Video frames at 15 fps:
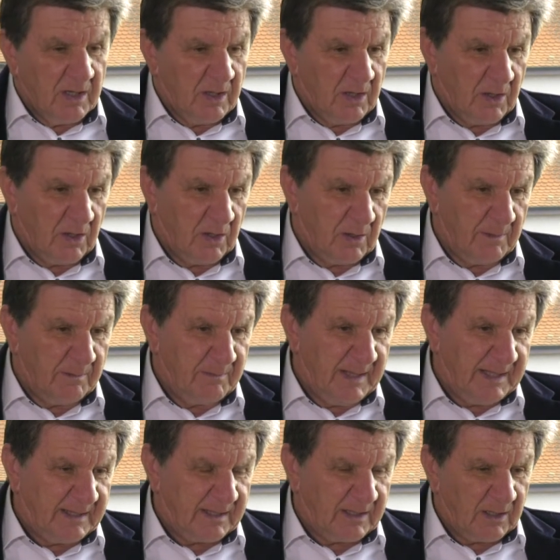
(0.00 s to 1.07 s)
euh,
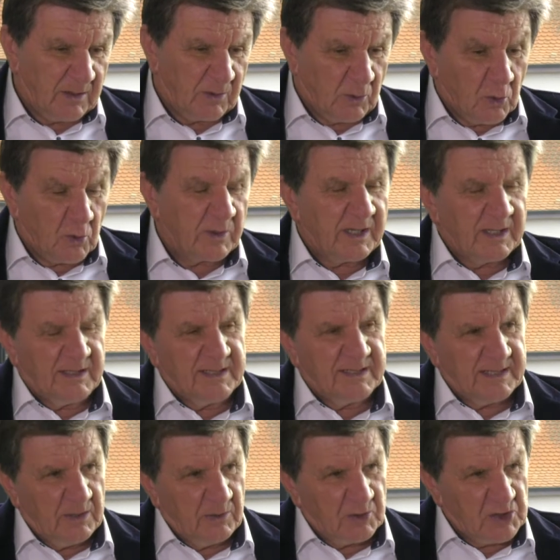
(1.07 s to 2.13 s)
mettre,
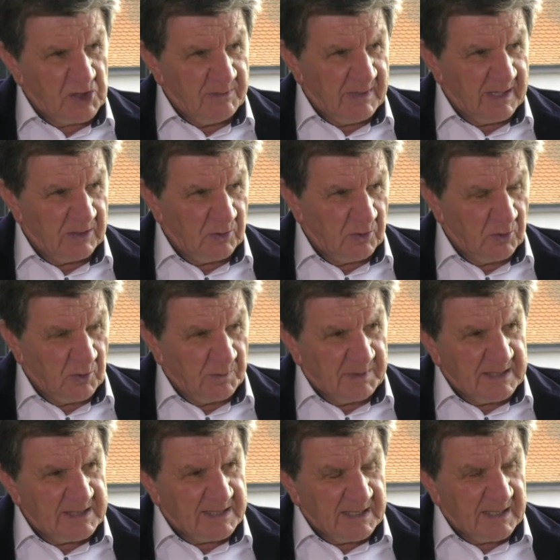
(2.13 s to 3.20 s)
concrétiser le schéma de, de
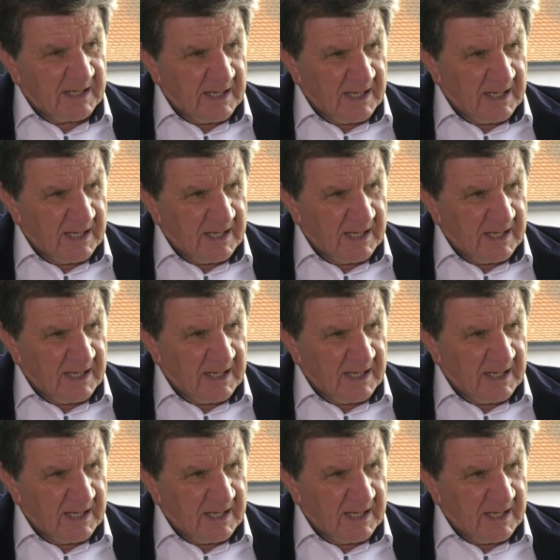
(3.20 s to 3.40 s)
piste